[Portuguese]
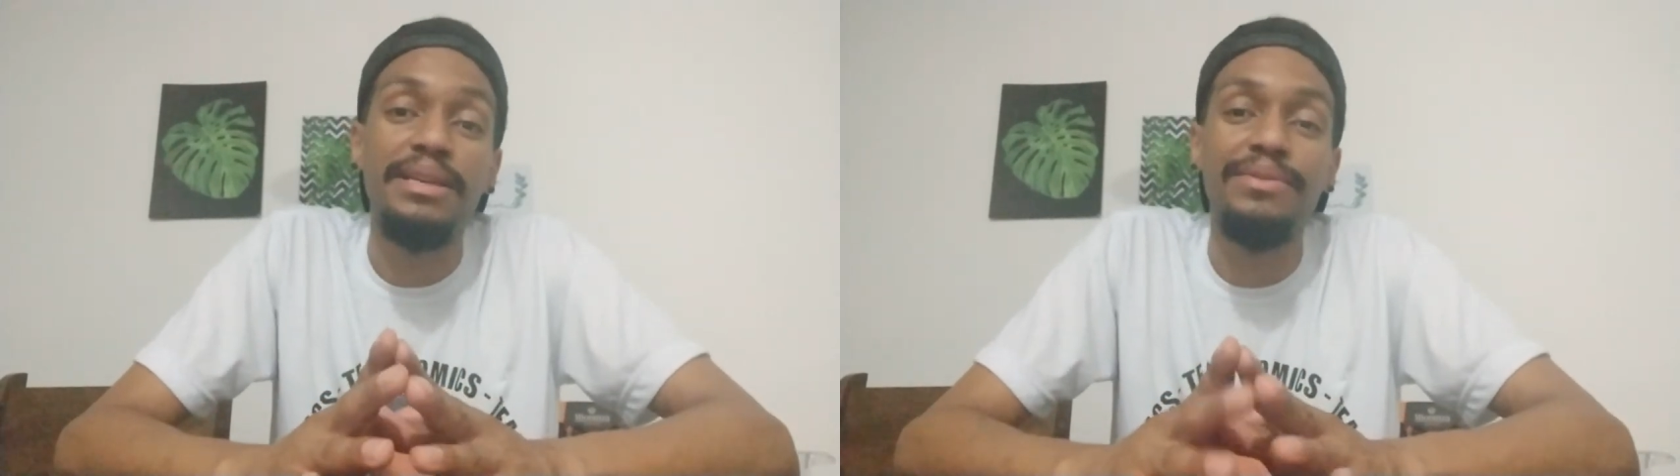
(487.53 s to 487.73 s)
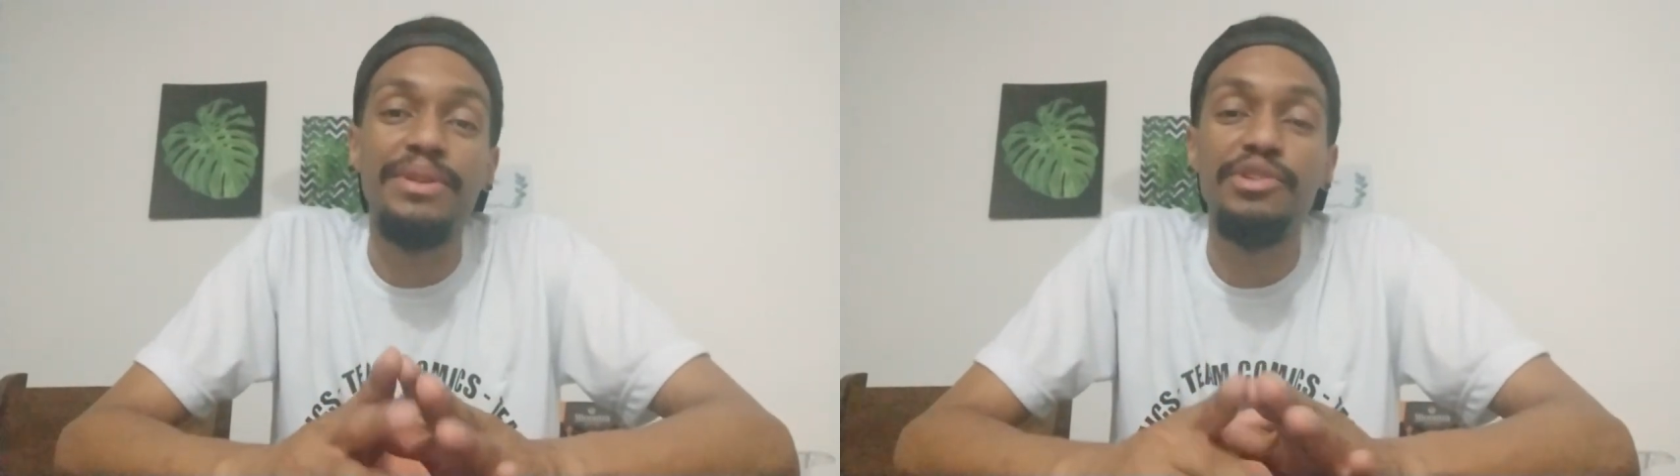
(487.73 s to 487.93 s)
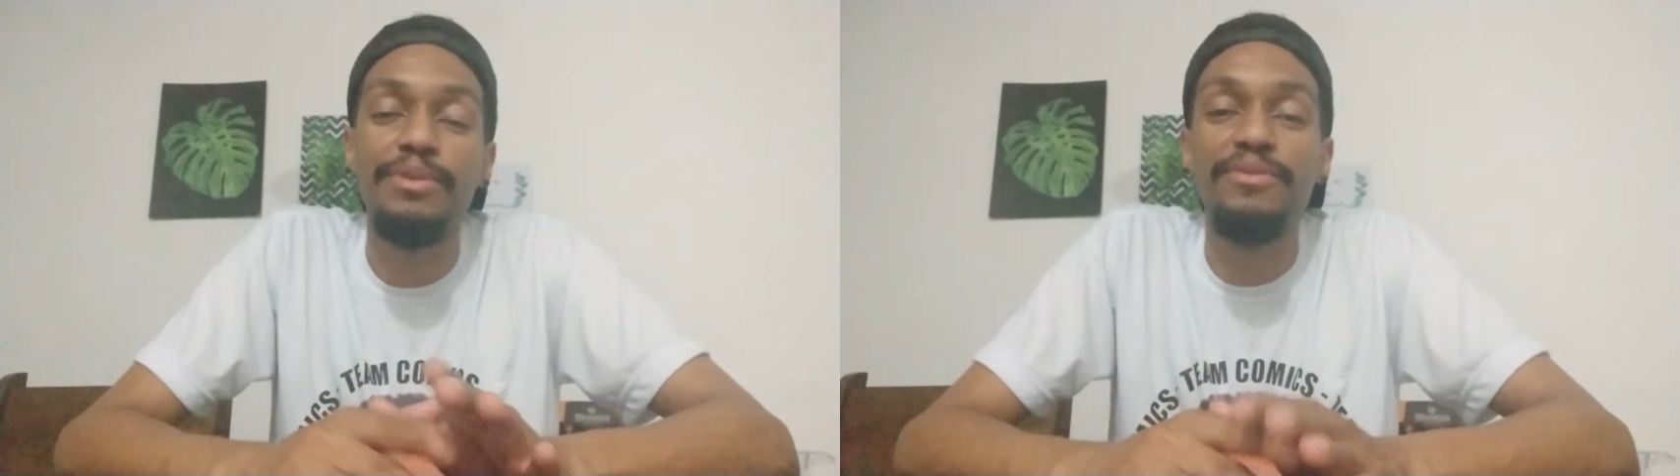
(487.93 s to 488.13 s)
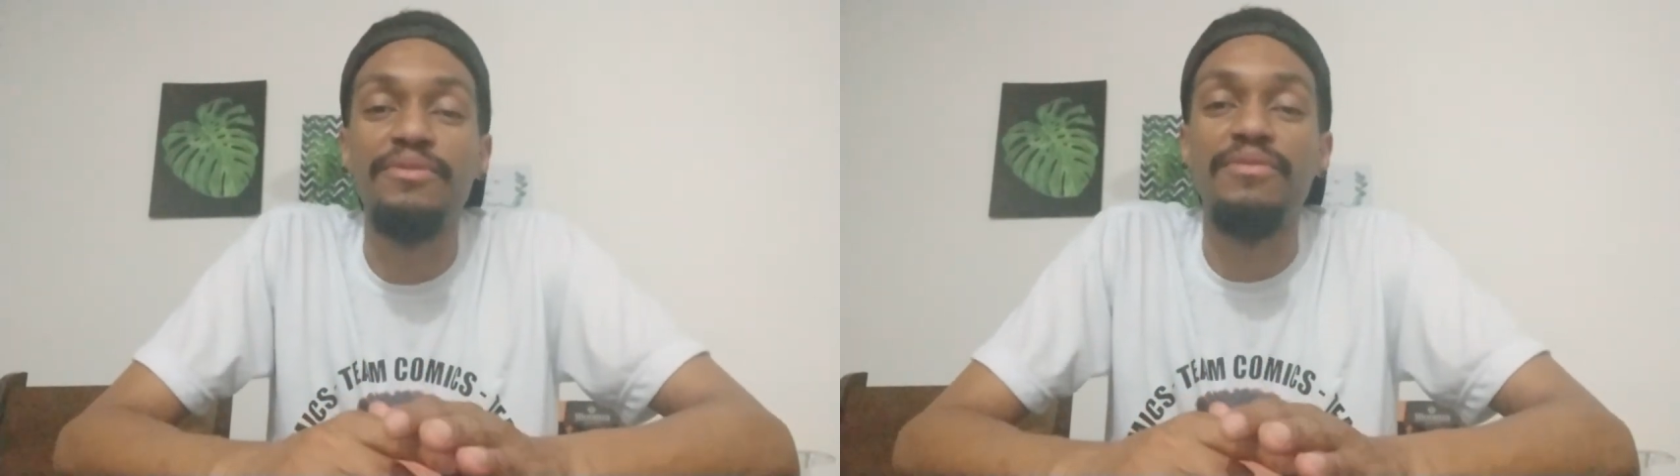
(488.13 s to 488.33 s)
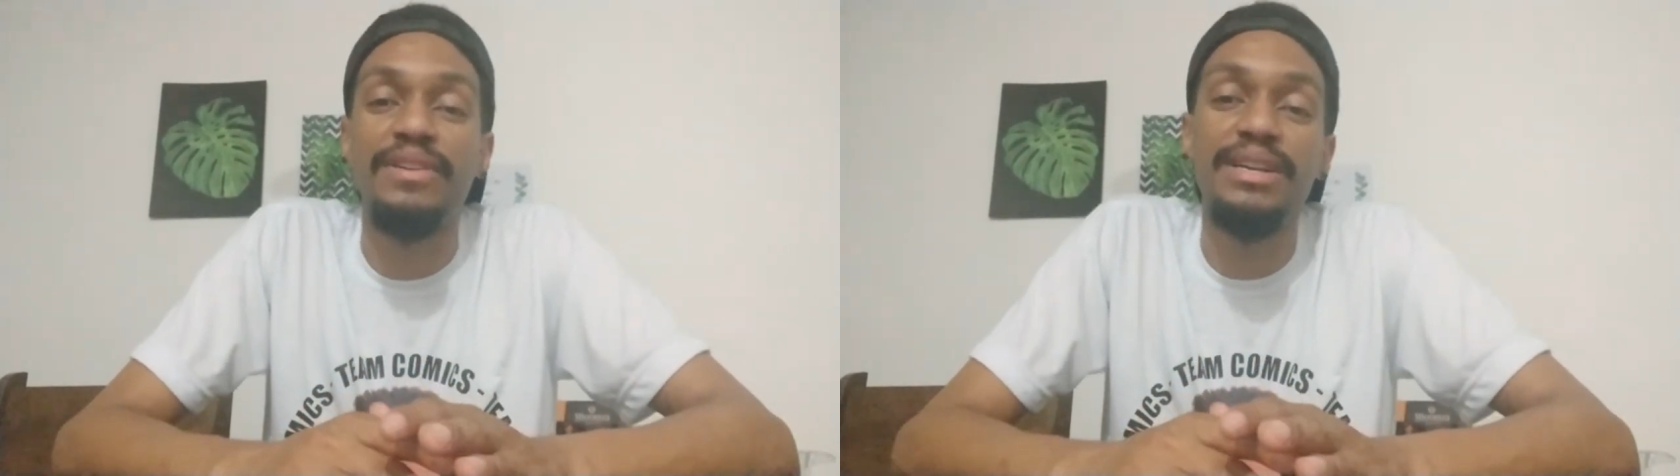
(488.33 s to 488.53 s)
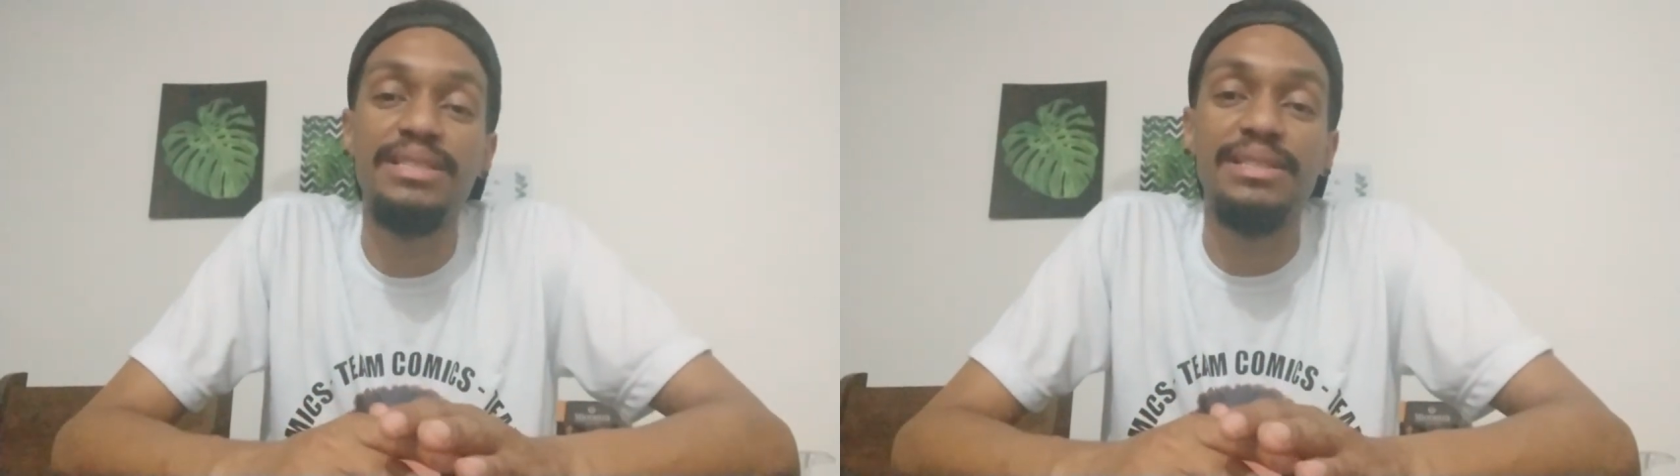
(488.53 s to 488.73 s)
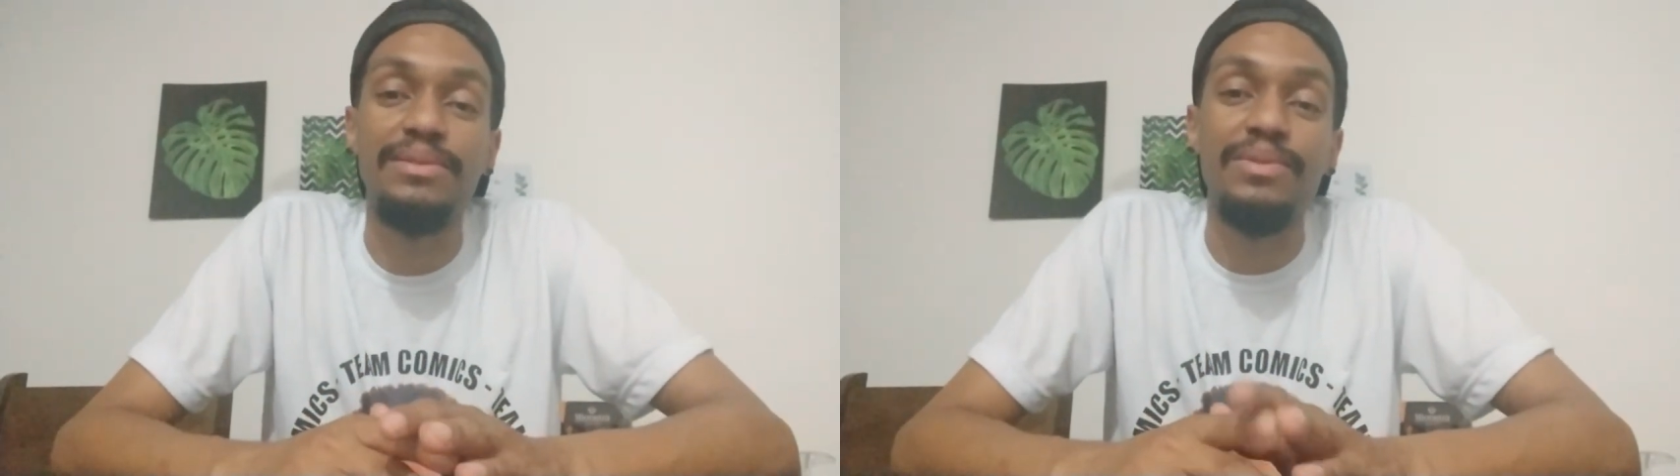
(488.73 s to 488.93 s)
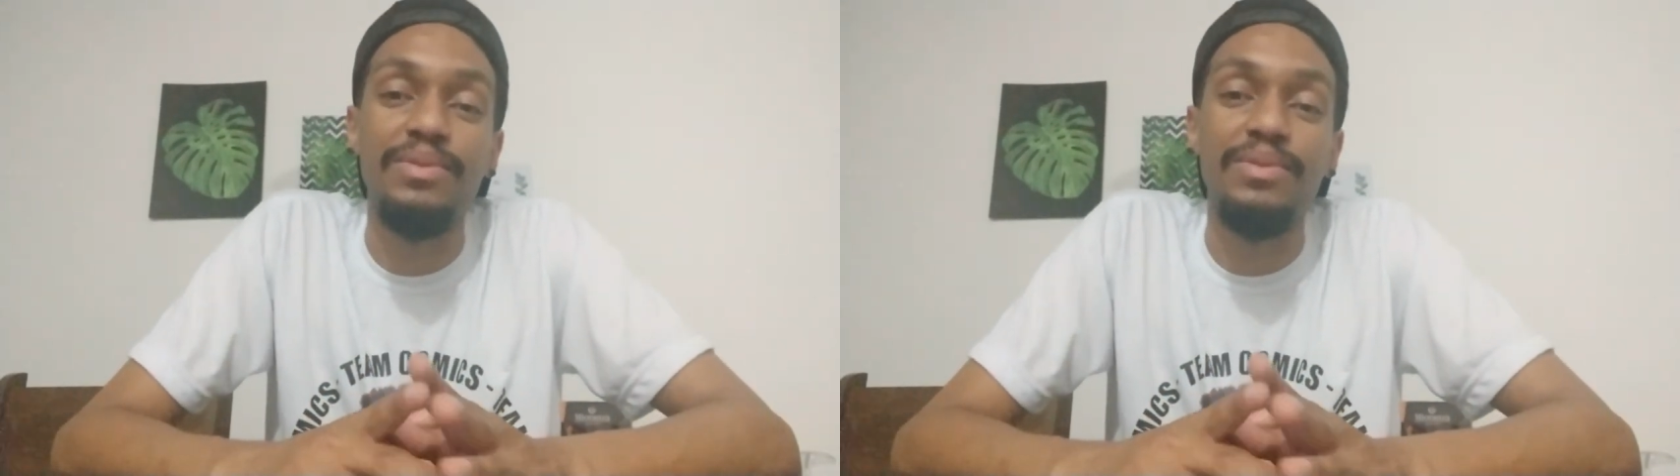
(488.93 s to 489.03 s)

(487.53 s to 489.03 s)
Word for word: durante uma conversa,